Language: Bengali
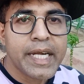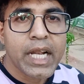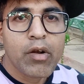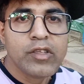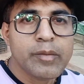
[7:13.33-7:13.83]

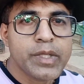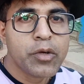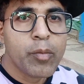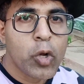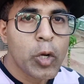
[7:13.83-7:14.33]
টেরোরিজম
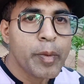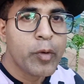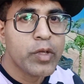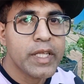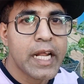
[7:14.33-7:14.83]
থেকেও বড়
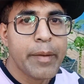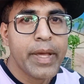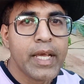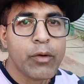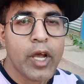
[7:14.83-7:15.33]
বিপদে
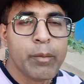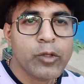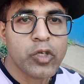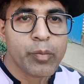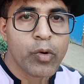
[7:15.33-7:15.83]
দাঁড়াবে কয়েক
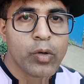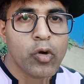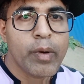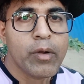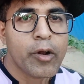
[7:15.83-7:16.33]
বছর পর
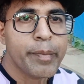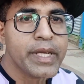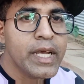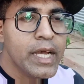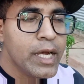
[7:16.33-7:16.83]
গ্লোবাল
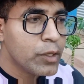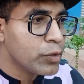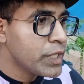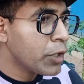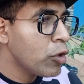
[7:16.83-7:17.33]
ওয়ার্মিং তো
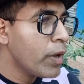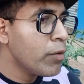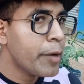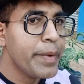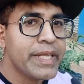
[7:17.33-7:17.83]
সেই গ্লোবাল
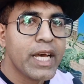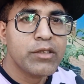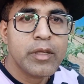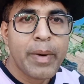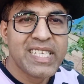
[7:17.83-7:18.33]
ওয়ার্মিং থেকে
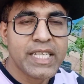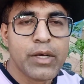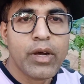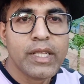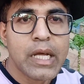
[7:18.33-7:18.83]
যদি বাঁচাতে
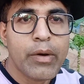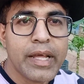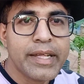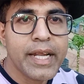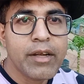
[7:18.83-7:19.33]
হয়
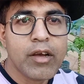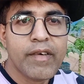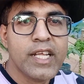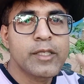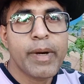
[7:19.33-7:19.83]
তাহলে গ্রিন
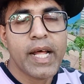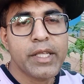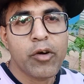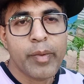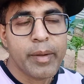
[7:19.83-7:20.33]
কভারেজ
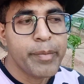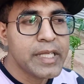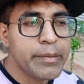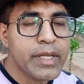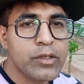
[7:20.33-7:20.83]
বাড়াতে হবে
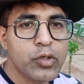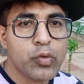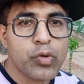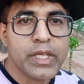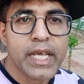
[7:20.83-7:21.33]
পৃথিবীর
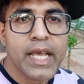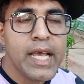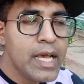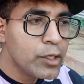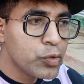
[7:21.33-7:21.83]
চতুর্দিকে
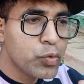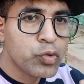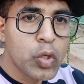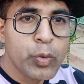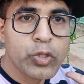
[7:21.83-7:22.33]
শুধু
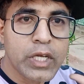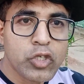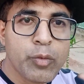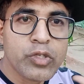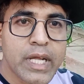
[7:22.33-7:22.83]
সবুজ আর
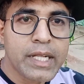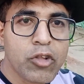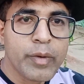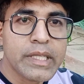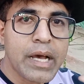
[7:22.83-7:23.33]
সবুজ থাকতে
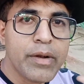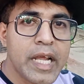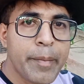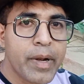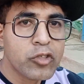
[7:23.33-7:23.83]
হবে
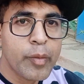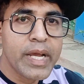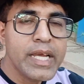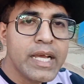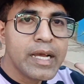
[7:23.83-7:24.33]
তাহলেই আমরা
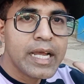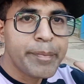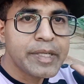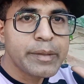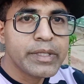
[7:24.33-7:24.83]
সবাই এই
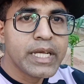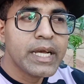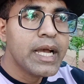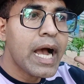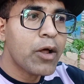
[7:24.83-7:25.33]
পৃথিবীতে
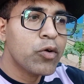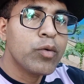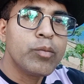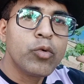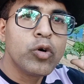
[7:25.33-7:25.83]
আরও
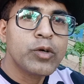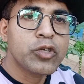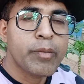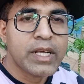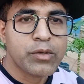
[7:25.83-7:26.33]
বহু
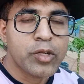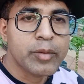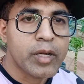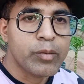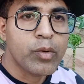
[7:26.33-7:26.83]
বছর বাস
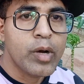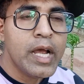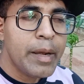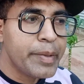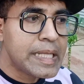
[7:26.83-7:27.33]
করতে পারবো
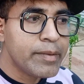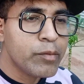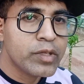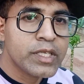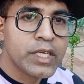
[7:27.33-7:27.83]
পৃথিবীর
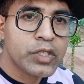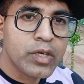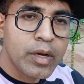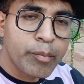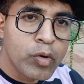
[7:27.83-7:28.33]
মধ্যে যে
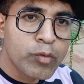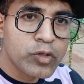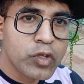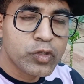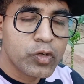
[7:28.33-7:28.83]

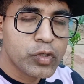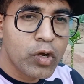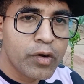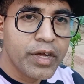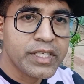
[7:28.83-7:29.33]
ভূমধ্যস্থ
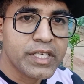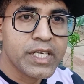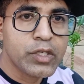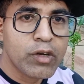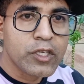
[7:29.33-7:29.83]
জল রয়েছে
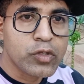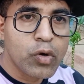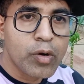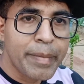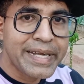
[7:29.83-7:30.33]
সেই জলের
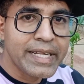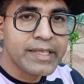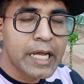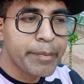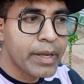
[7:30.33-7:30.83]
স্তর মেনটেন
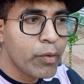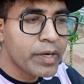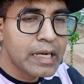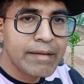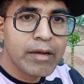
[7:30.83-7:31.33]
থাকবে
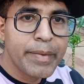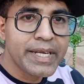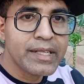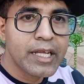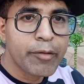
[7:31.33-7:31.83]
ওয়াটার লেভেল
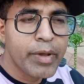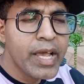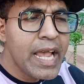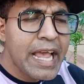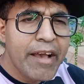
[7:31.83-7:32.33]
মেনটেন থাকবে
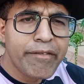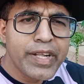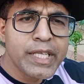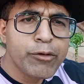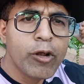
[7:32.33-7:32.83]

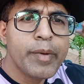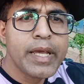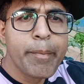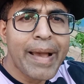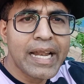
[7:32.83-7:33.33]
এভরিথিং উইল বি
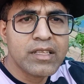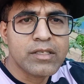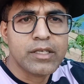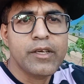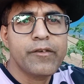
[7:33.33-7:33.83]

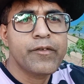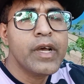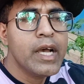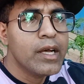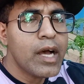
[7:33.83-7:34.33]
ব্যালেন্সড ইফ
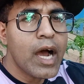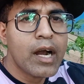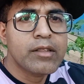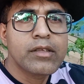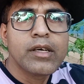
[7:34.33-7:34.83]

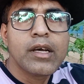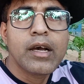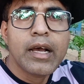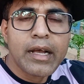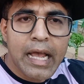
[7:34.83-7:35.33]
আর্থ
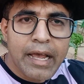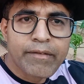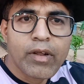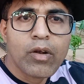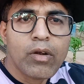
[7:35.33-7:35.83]
হ্যাভ
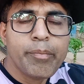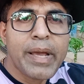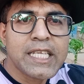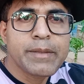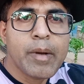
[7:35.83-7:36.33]

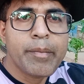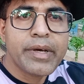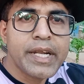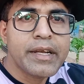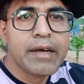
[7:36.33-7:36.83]
ম্যাক্সিমাম
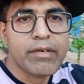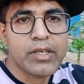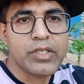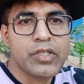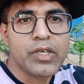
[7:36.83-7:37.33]
গ্রিন
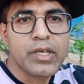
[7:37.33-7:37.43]
কভারেজ